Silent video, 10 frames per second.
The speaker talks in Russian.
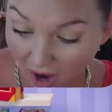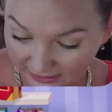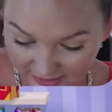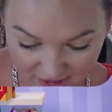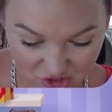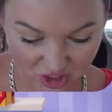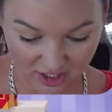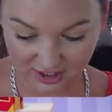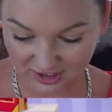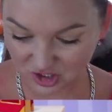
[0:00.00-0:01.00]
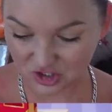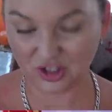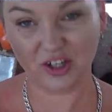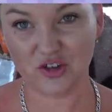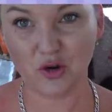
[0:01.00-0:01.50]
Отлично,
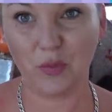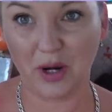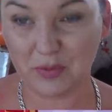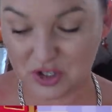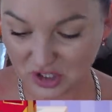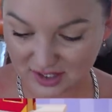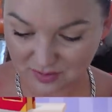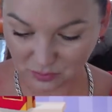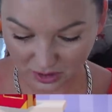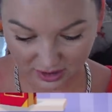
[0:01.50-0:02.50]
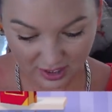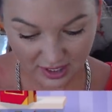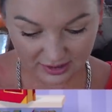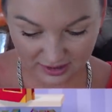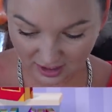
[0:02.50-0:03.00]
конечно, хорошо, прямо сейчас мы
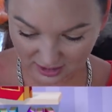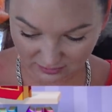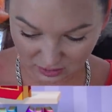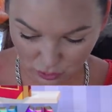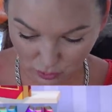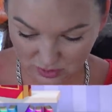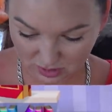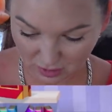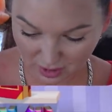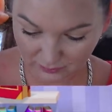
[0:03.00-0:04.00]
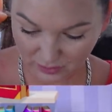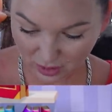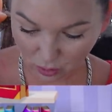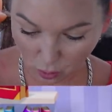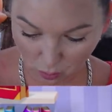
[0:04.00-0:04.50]
и отведем тебя
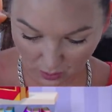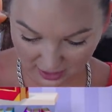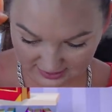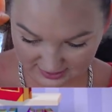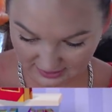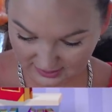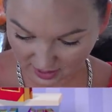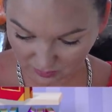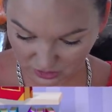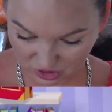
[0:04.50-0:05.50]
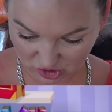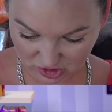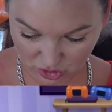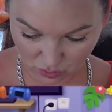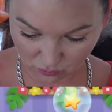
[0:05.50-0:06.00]
купаться. Так, мы
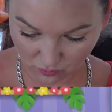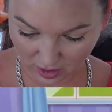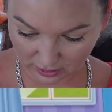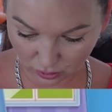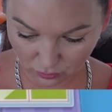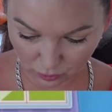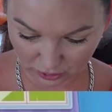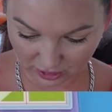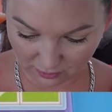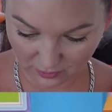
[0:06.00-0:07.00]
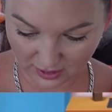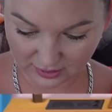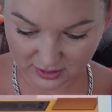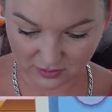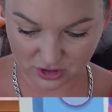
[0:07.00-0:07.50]
сейчас найдем ванну. Вот она
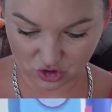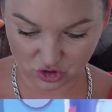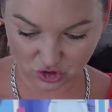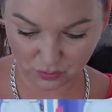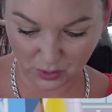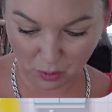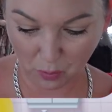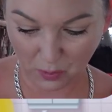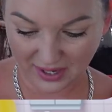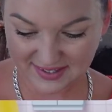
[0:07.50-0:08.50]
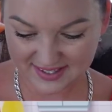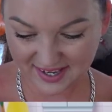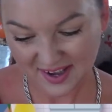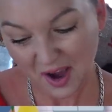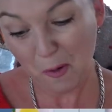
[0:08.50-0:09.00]
ванна. Давай, Джинджер,
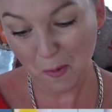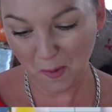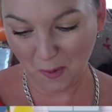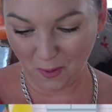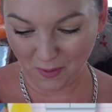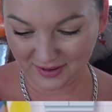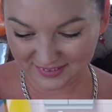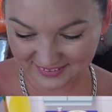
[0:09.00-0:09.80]
покупайся. О,